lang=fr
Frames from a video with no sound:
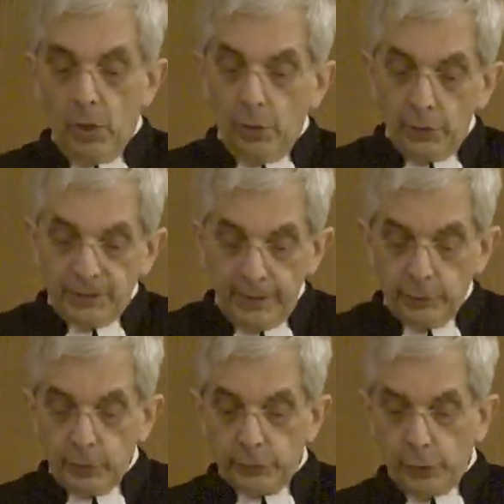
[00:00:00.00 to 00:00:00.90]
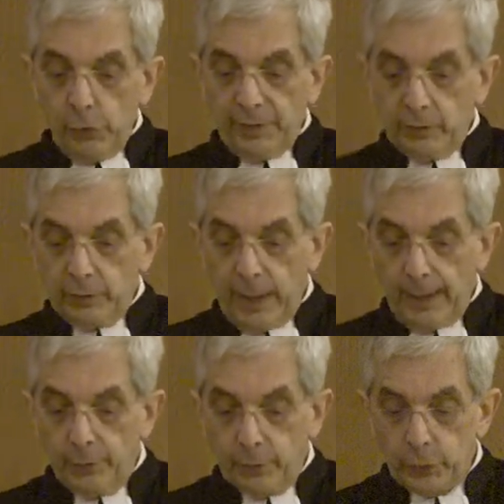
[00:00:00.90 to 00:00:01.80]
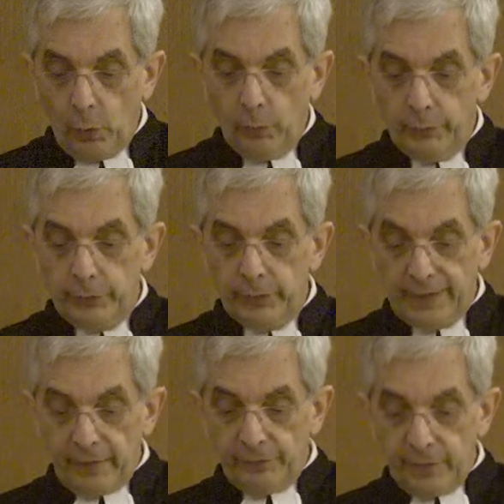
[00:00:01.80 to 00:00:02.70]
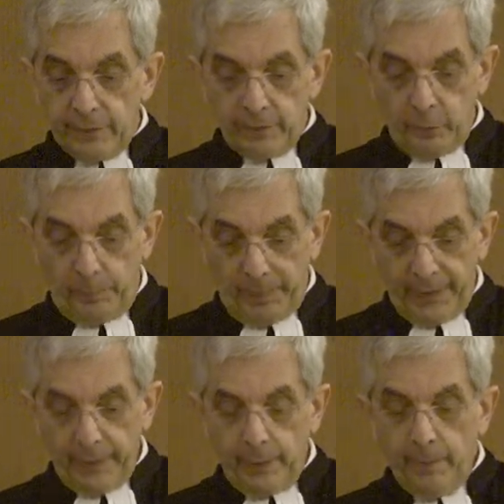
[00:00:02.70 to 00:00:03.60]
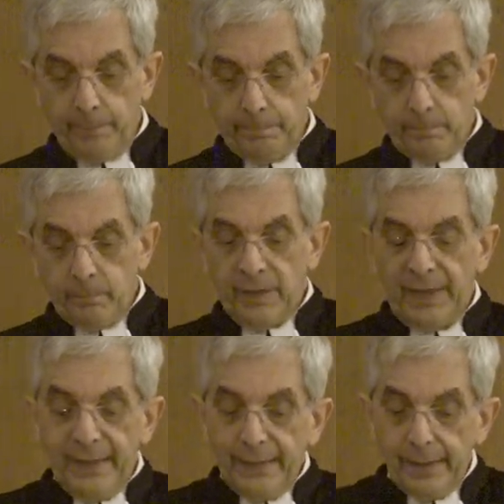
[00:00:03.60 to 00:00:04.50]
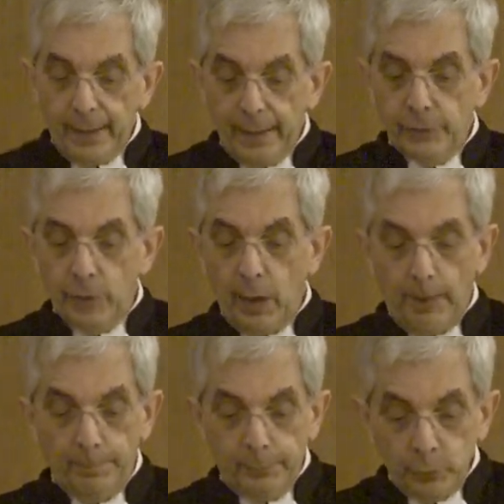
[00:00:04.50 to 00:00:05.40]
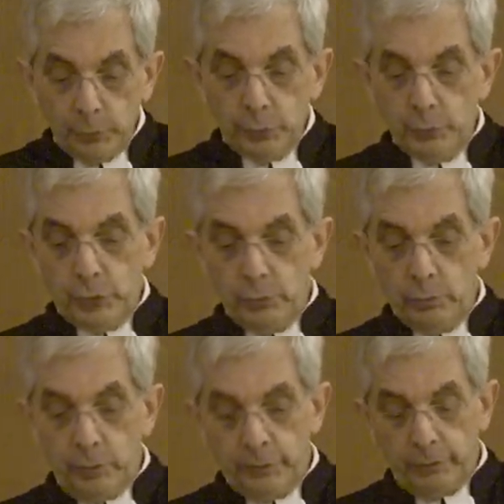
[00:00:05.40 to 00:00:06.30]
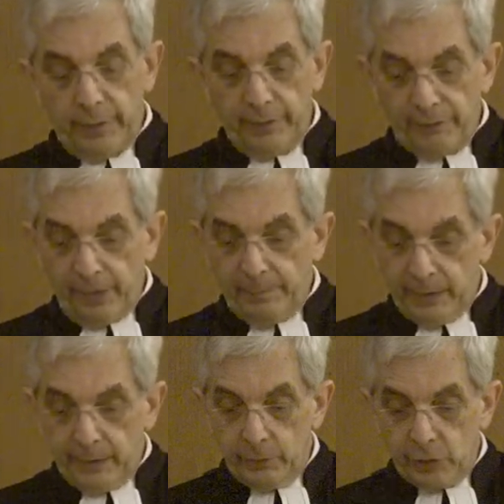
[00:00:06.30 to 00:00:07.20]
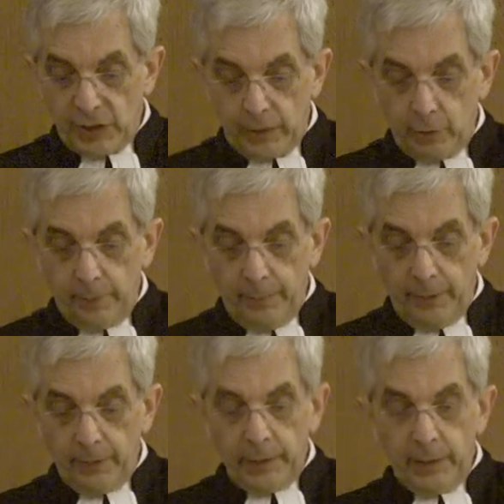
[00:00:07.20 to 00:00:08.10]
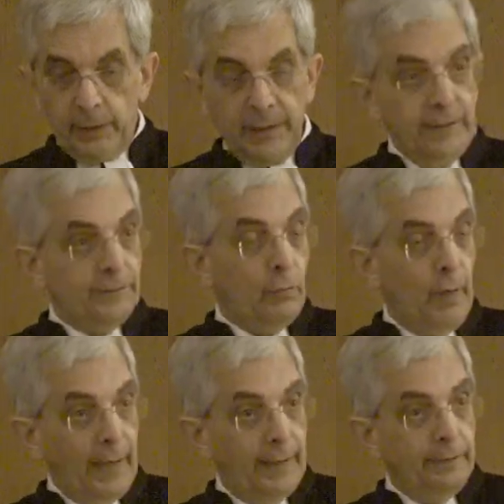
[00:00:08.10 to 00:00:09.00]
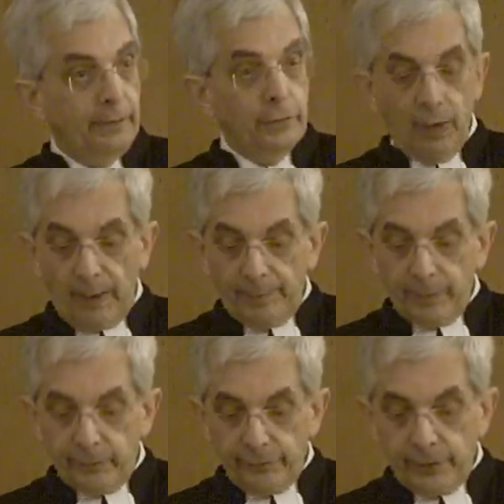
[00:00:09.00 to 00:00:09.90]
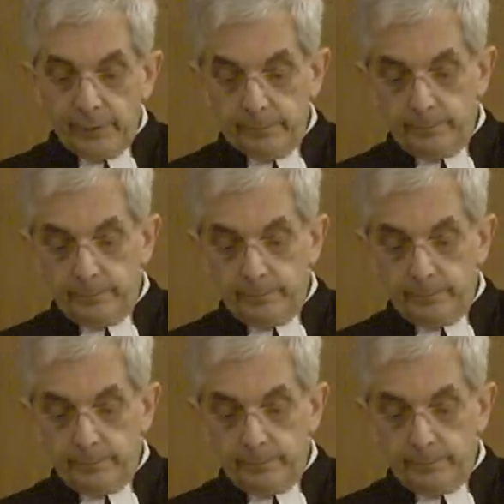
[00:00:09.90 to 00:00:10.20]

Le Seigneur Dieu lui donnera le trône de David son père, et il régnera pour toujours sur la famille de Jacob, et son règne n'aura pas de fin.